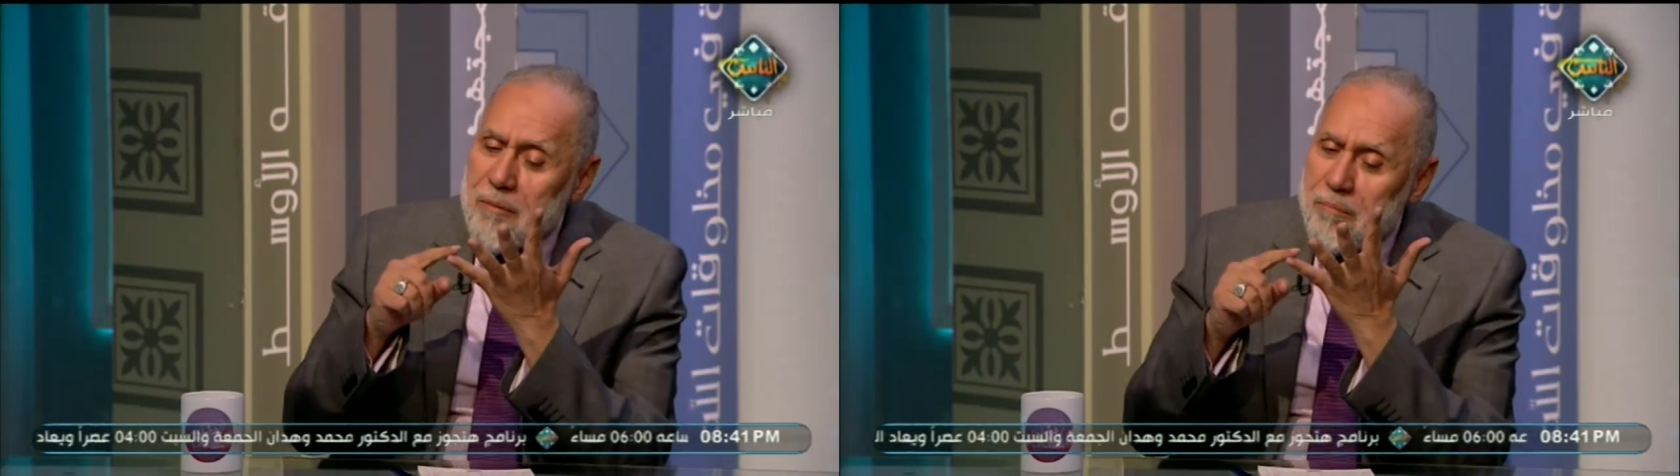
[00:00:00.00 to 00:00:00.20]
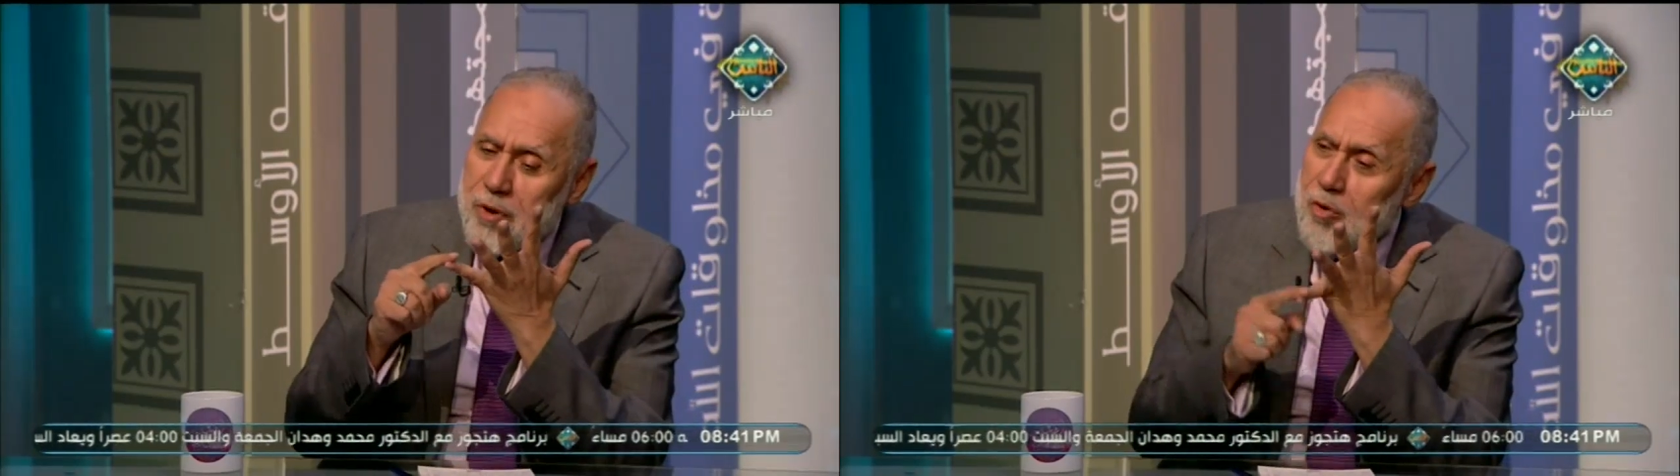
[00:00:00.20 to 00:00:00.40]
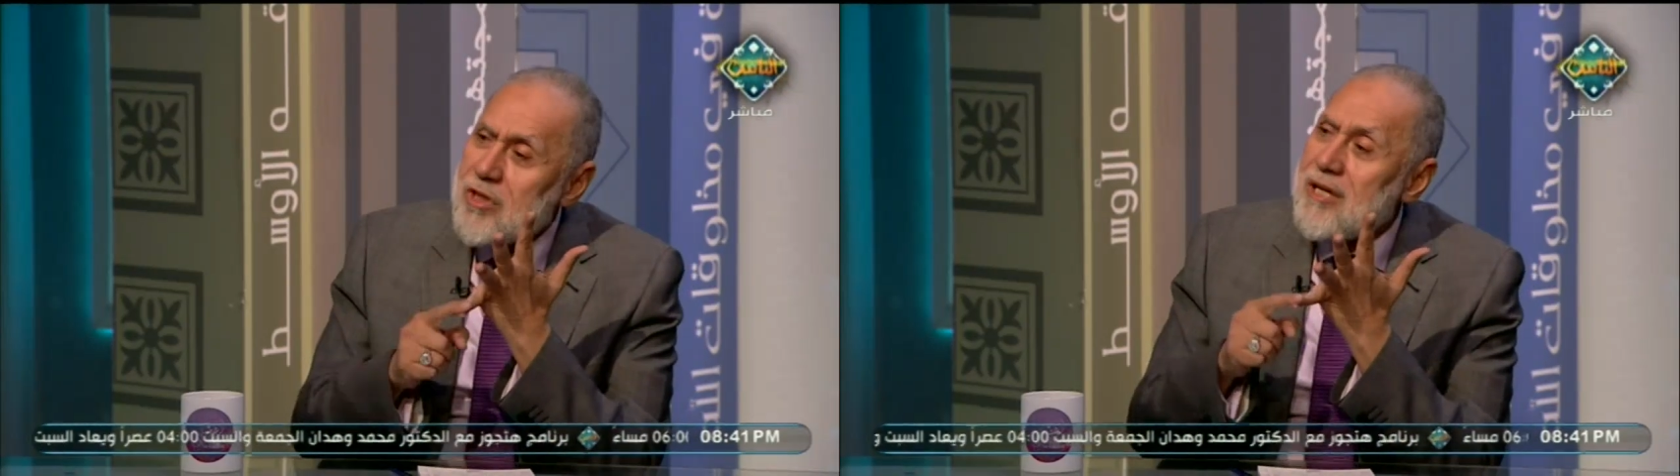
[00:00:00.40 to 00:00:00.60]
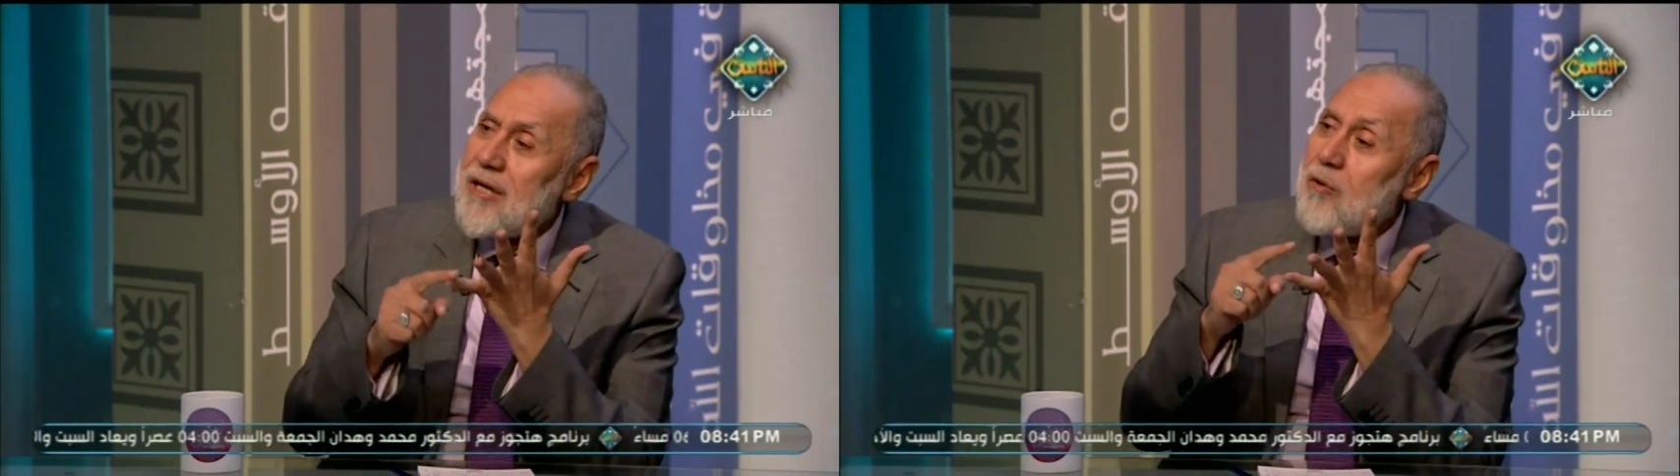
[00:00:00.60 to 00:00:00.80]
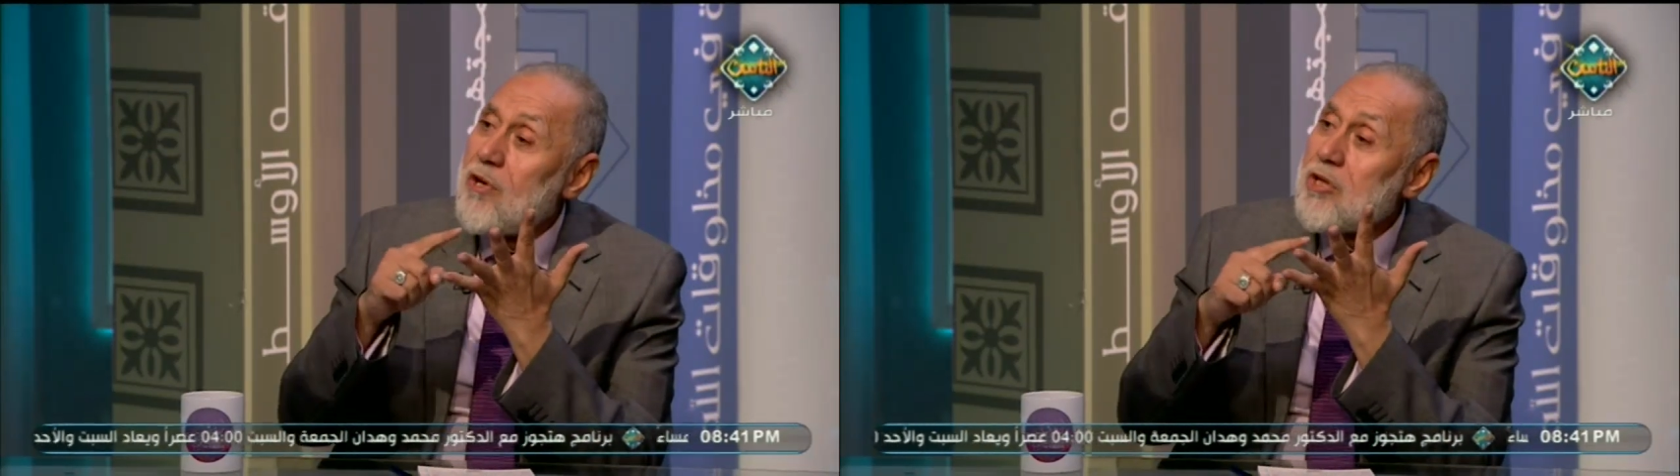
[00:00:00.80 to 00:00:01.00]

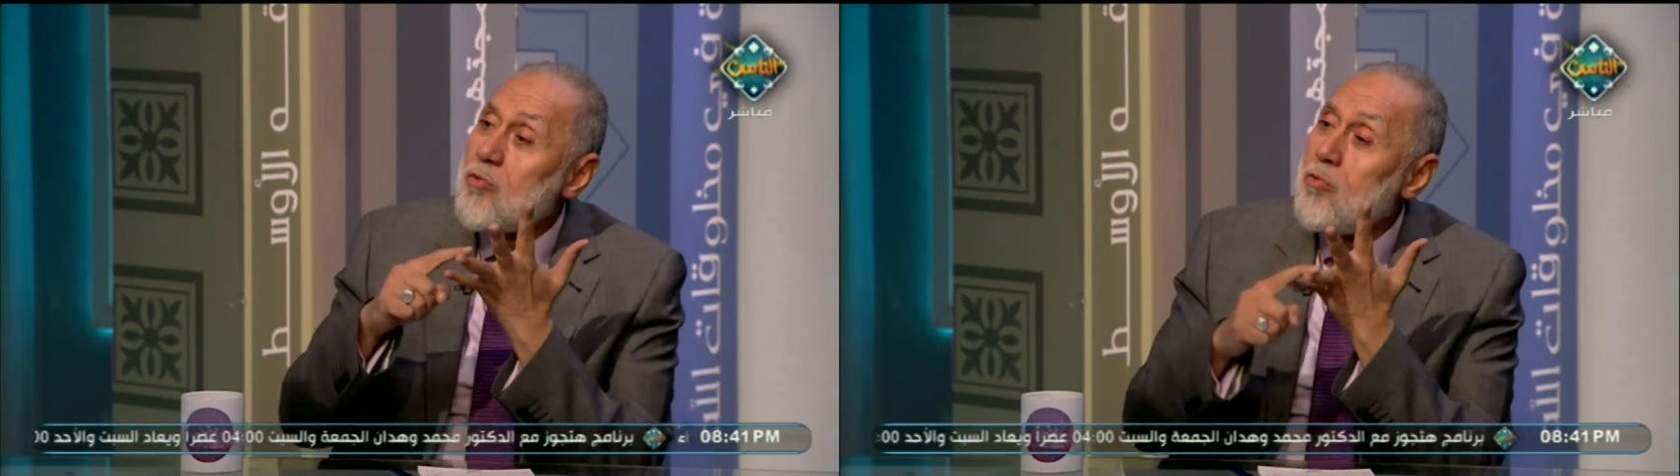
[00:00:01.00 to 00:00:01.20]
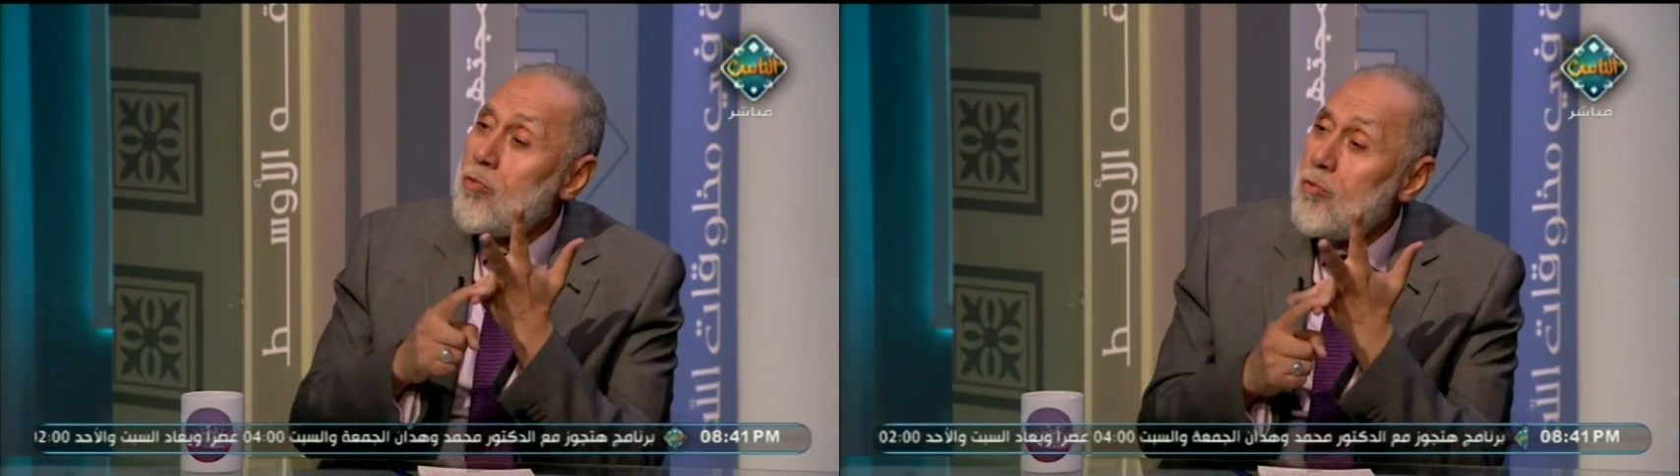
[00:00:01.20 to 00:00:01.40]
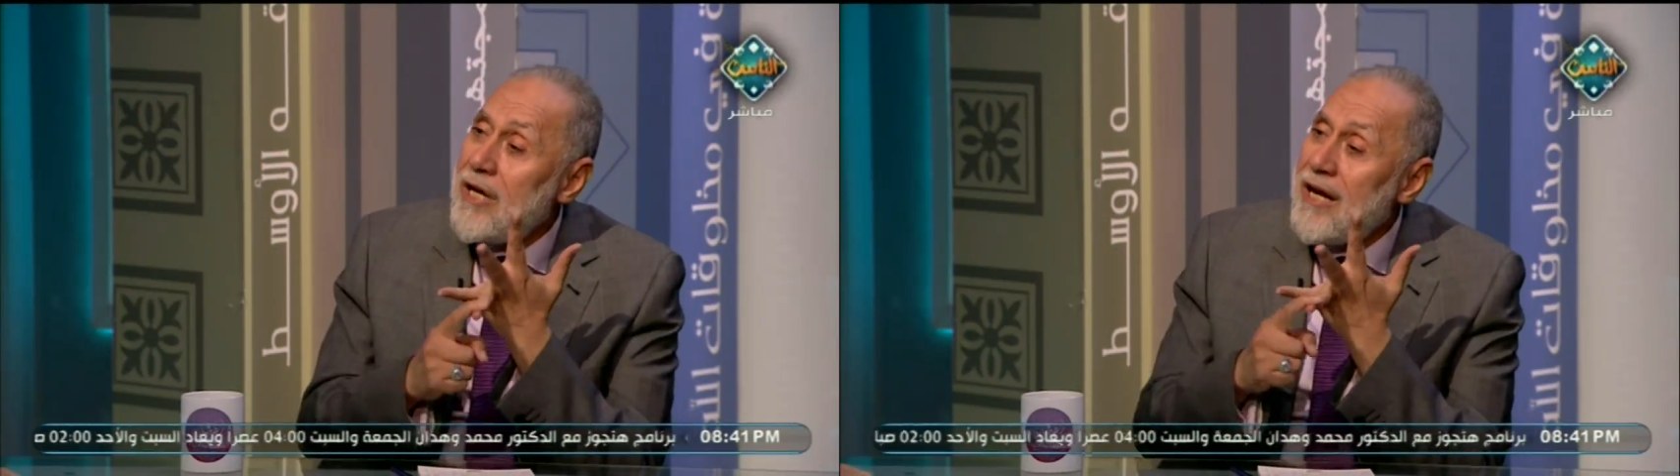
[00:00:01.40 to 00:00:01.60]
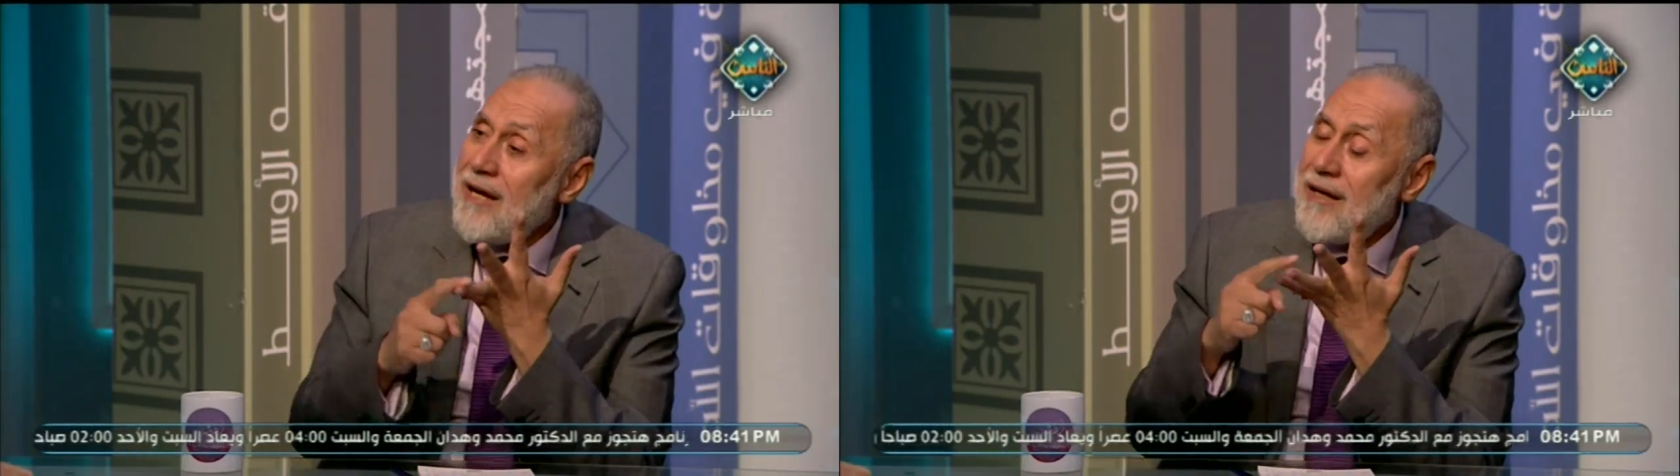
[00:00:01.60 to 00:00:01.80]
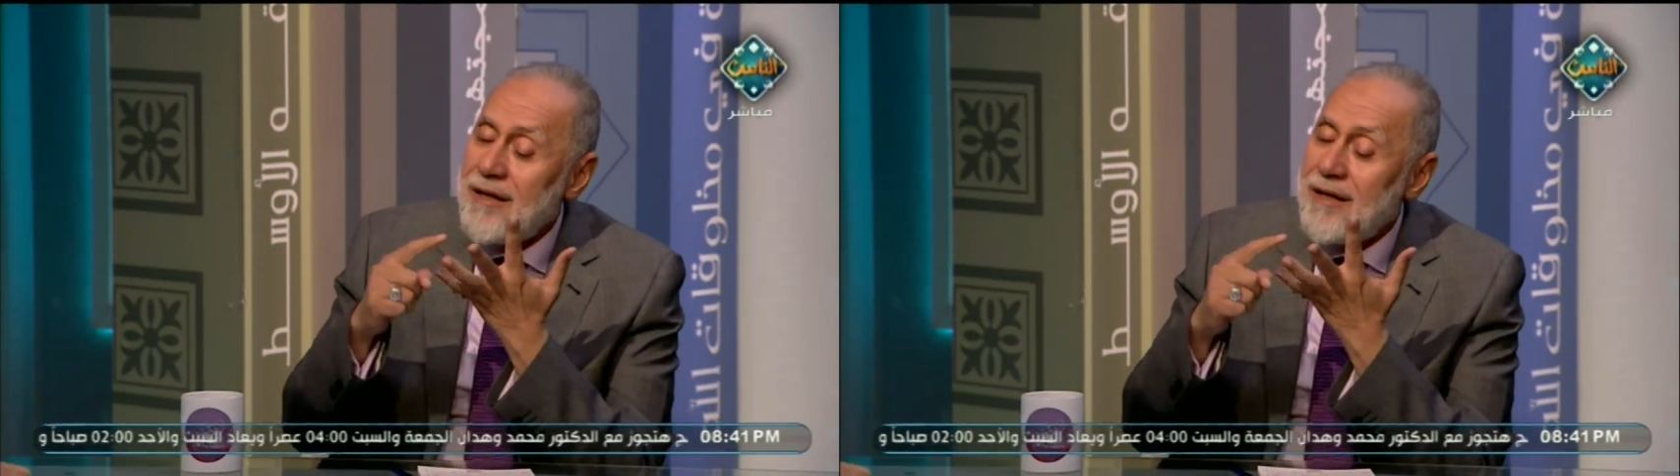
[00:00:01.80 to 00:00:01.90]
بيسر وسهولة